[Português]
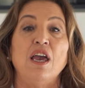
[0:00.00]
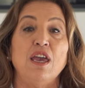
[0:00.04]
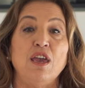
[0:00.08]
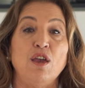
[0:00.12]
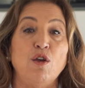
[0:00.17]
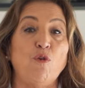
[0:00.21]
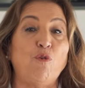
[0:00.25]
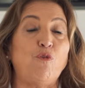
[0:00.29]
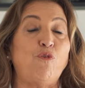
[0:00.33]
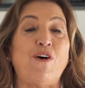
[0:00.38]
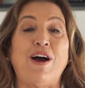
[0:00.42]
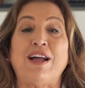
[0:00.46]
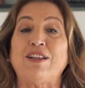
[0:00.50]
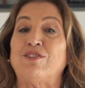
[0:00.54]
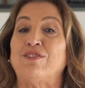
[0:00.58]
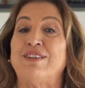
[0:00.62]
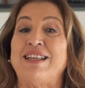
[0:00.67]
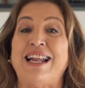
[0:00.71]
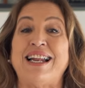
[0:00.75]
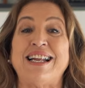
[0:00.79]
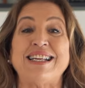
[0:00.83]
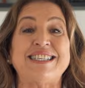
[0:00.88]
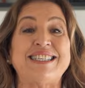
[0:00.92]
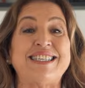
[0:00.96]
e o fato
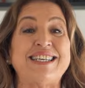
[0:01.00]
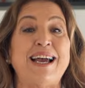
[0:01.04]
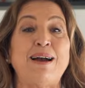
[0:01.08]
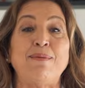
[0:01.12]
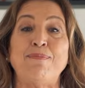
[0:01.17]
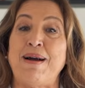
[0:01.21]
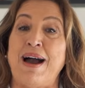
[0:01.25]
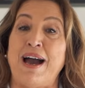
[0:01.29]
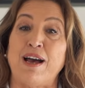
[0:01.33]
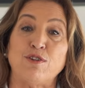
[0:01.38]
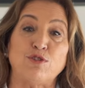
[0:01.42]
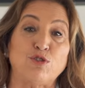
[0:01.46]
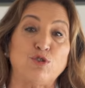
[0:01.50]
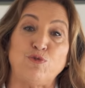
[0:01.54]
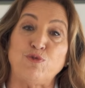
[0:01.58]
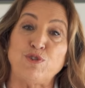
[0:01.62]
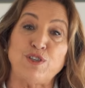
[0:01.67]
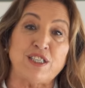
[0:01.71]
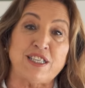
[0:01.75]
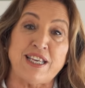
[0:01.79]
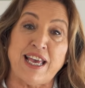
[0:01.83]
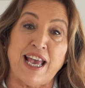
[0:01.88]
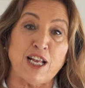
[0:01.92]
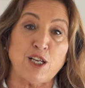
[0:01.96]
dela te amar o
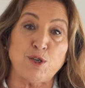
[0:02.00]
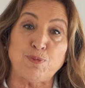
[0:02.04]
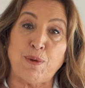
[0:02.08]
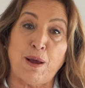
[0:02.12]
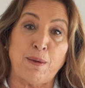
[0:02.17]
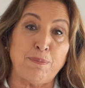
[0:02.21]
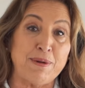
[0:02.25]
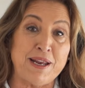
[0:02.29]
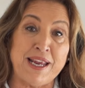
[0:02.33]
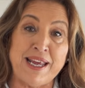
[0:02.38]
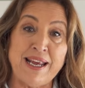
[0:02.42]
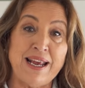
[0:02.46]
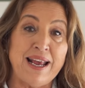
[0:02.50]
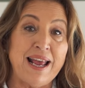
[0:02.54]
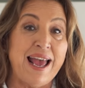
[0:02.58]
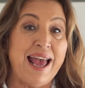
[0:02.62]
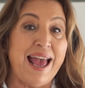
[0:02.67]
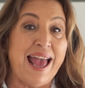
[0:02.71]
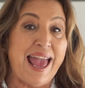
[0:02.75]
suficiente para abrir